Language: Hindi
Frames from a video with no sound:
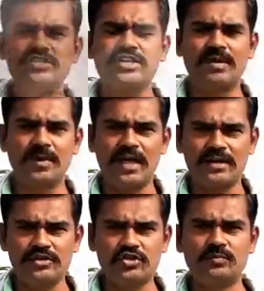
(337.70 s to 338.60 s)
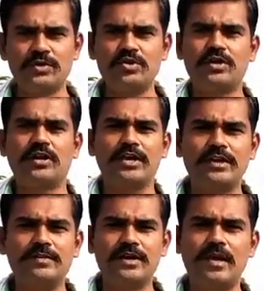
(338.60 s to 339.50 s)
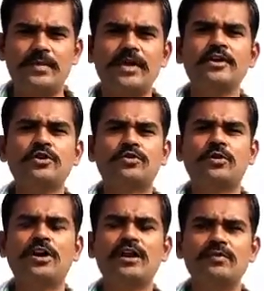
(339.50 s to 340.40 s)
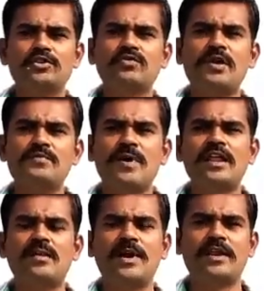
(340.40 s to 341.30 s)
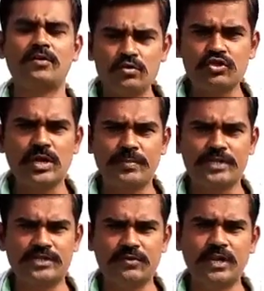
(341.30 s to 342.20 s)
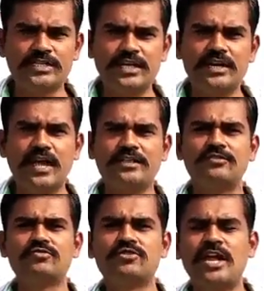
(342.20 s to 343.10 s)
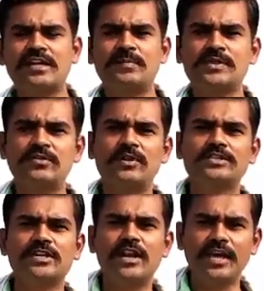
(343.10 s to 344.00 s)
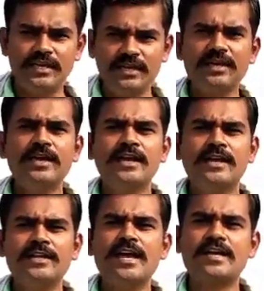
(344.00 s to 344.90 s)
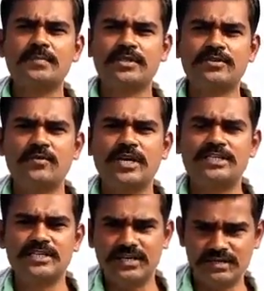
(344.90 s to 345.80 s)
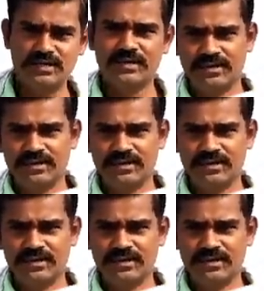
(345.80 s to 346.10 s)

देश के हमारे ऋषि मुनियों के रखे हुए नाम है तो गर्व और स्वाभिमान हमारे उसके प्रति होना चाहिए ना तो हिंदुस्तान के प्रति होना चाहिए ना ही इंडिया के प्रति होना चाहिए